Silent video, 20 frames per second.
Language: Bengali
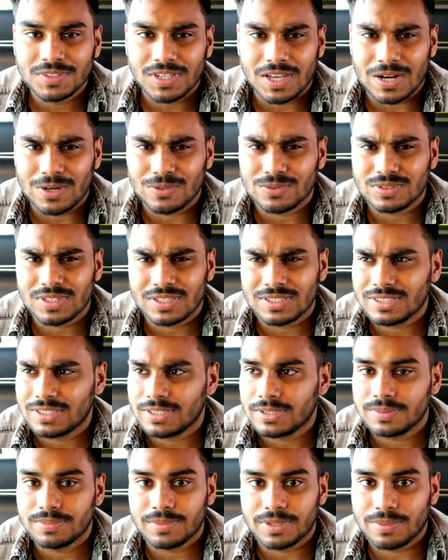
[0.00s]
কারণ
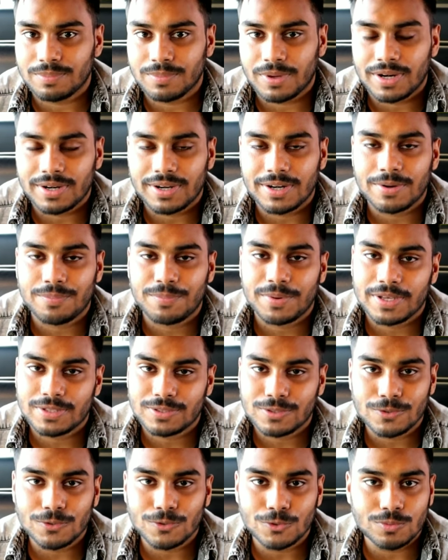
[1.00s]
তাদের মানে বার্গারের
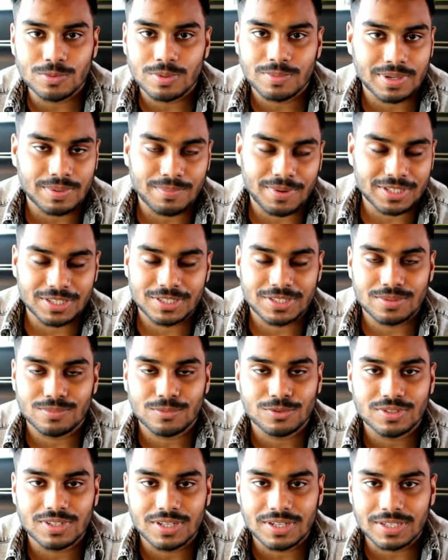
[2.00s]
প্রাইসগুলো খুবই মানে বাজেটের
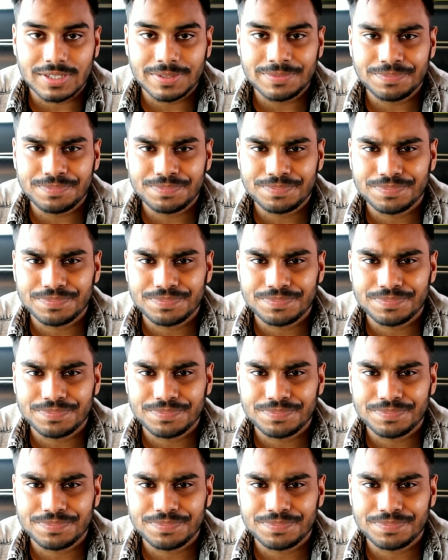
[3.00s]
মধ্যে আর কি